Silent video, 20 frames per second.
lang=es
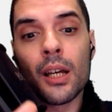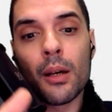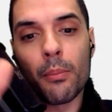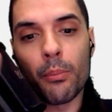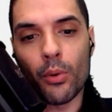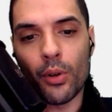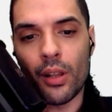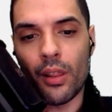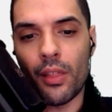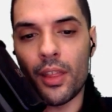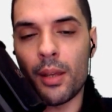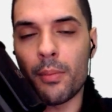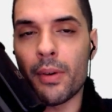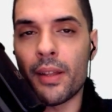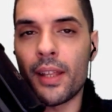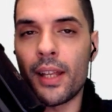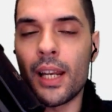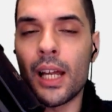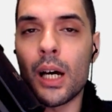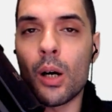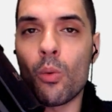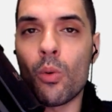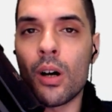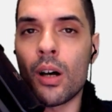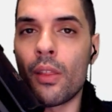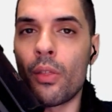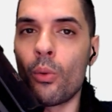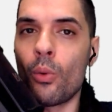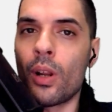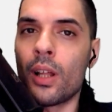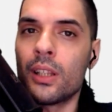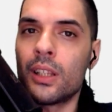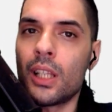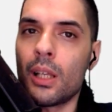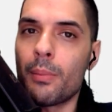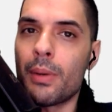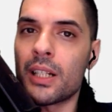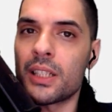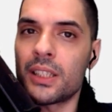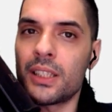por encima del agua durante
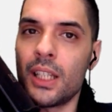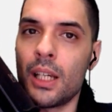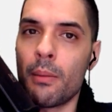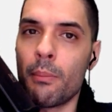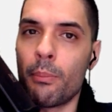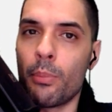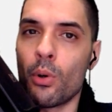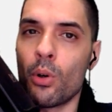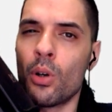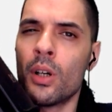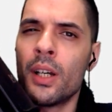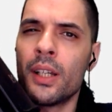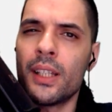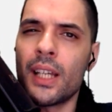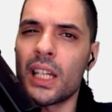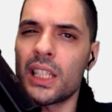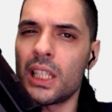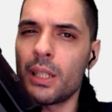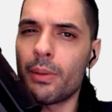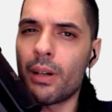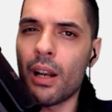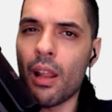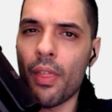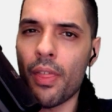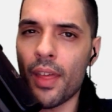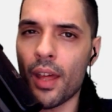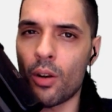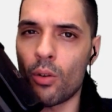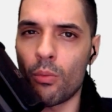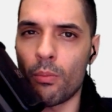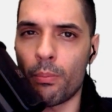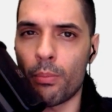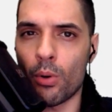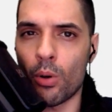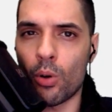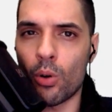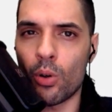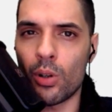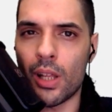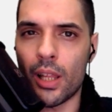más tiempo y así balancean un
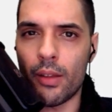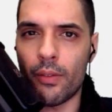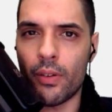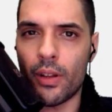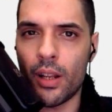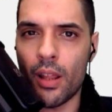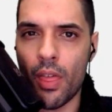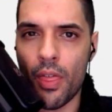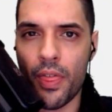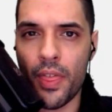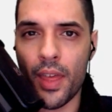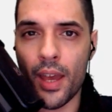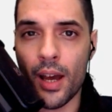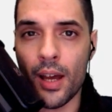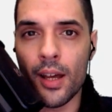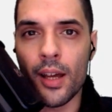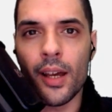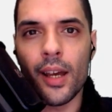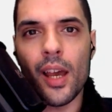poco la diferencia